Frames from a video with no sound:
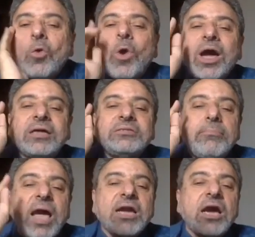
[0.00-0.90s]
وقد
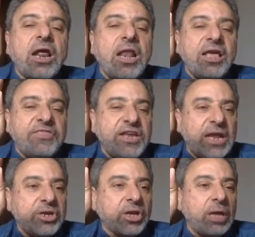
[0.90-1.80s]
مكر
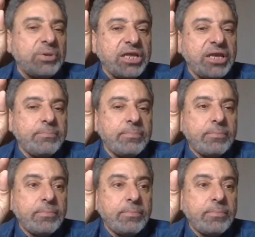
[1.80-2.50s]
الذين من قبلهم